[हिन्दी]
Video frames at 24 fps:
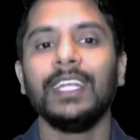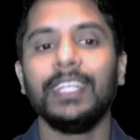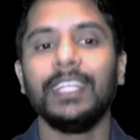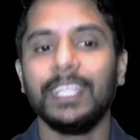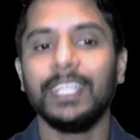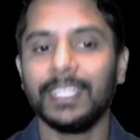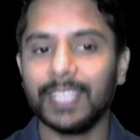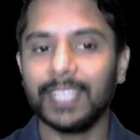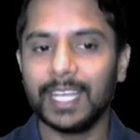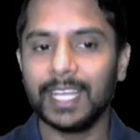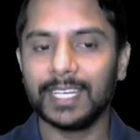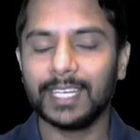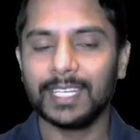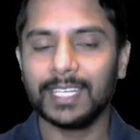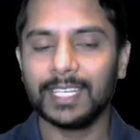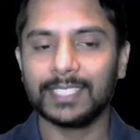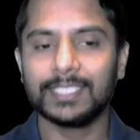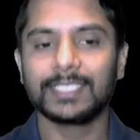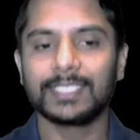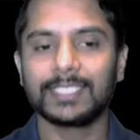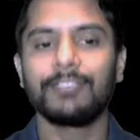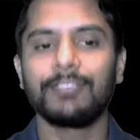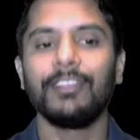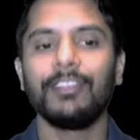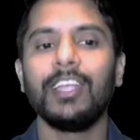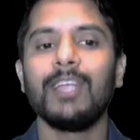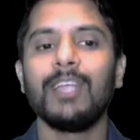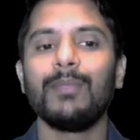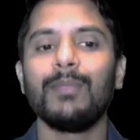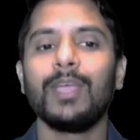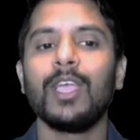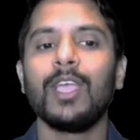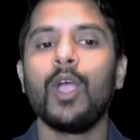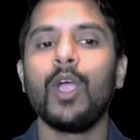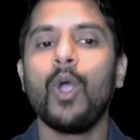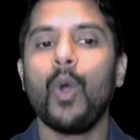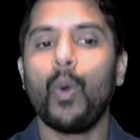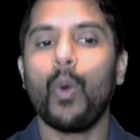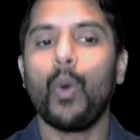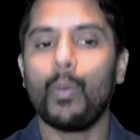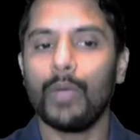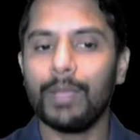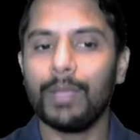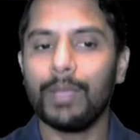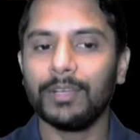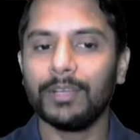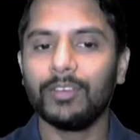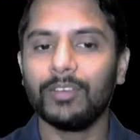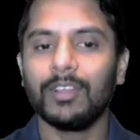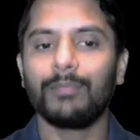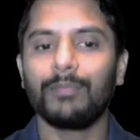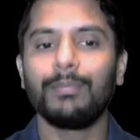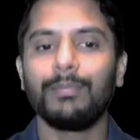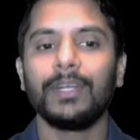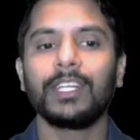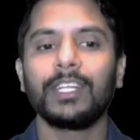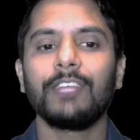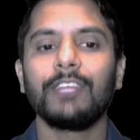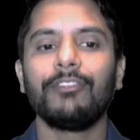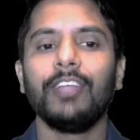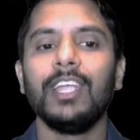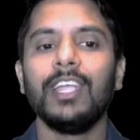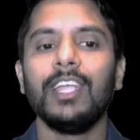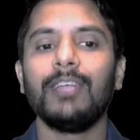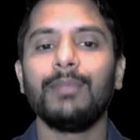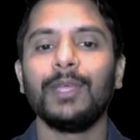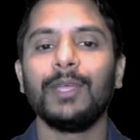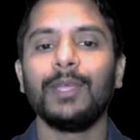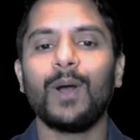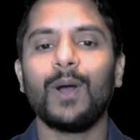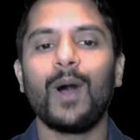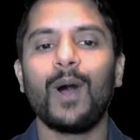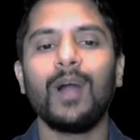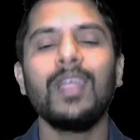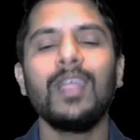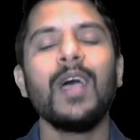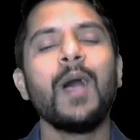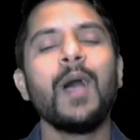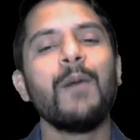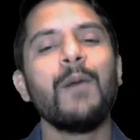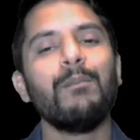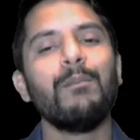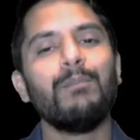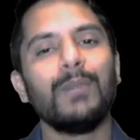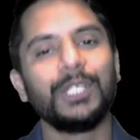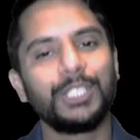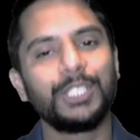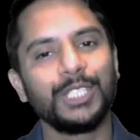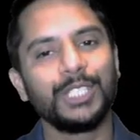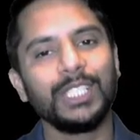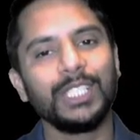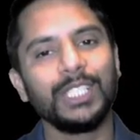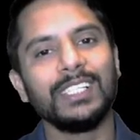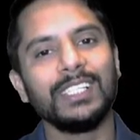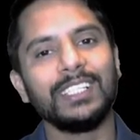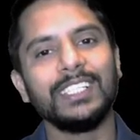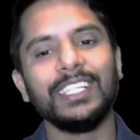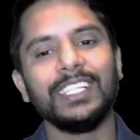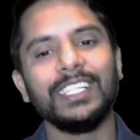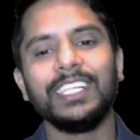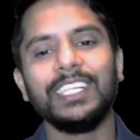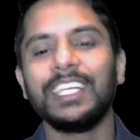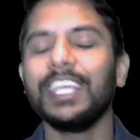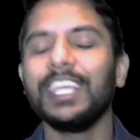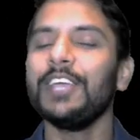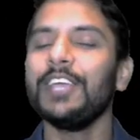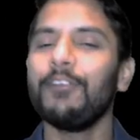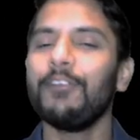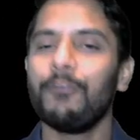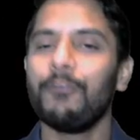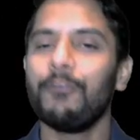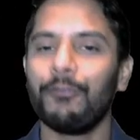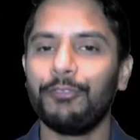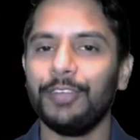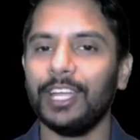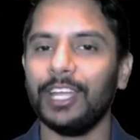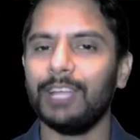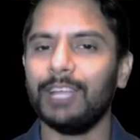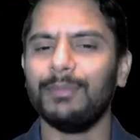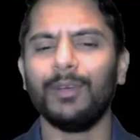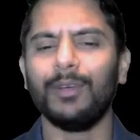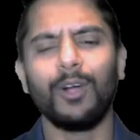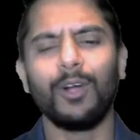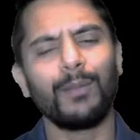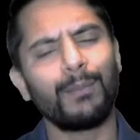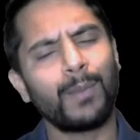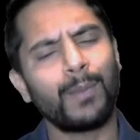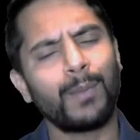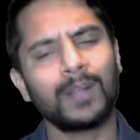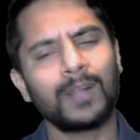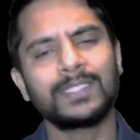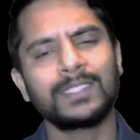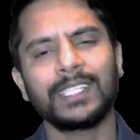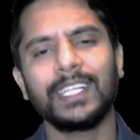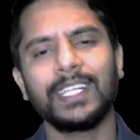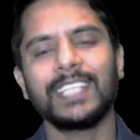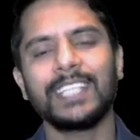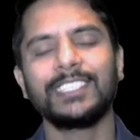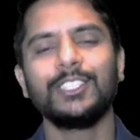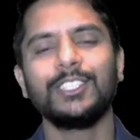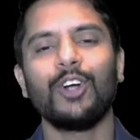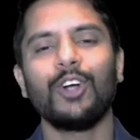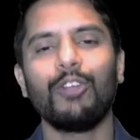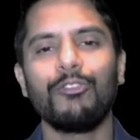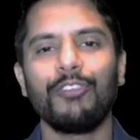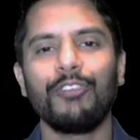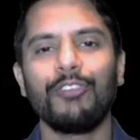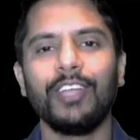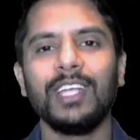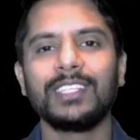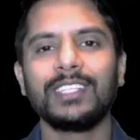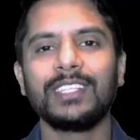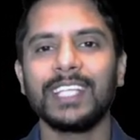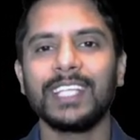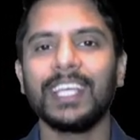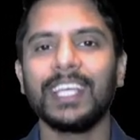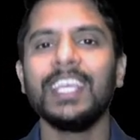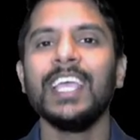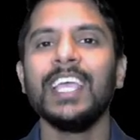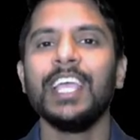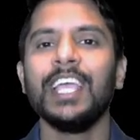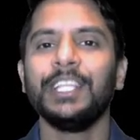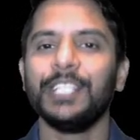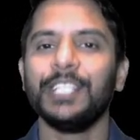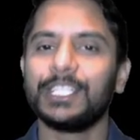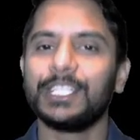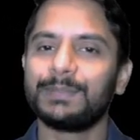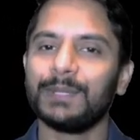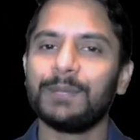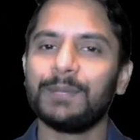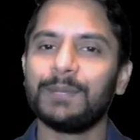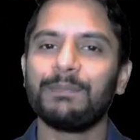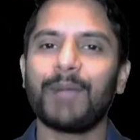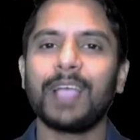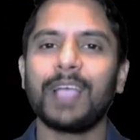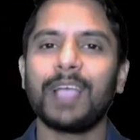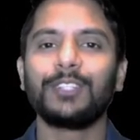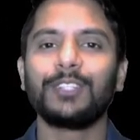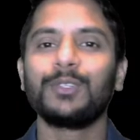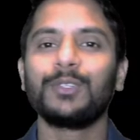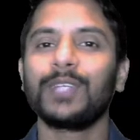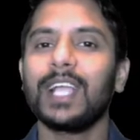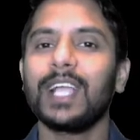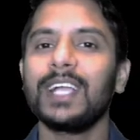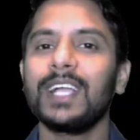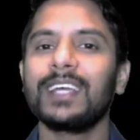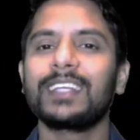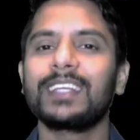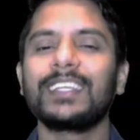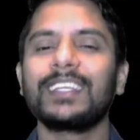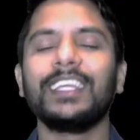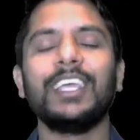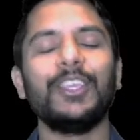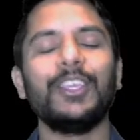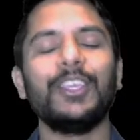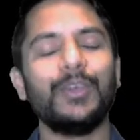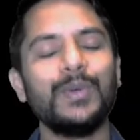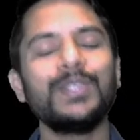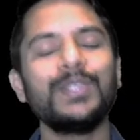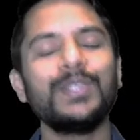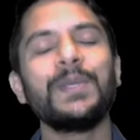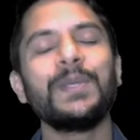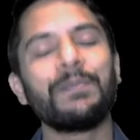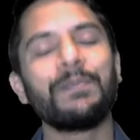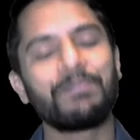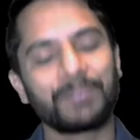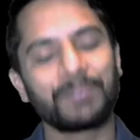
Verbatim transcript: डेटा एनालिसिस के फील्ड में वेब डेवलपमेंट के फील्ड में और मशीन लर्निंग के फील्ड में और बहुत सारे ऐसे और फील्ड्स हैं जिसमें हम पाइथन क्या कर रहे हैं यूज़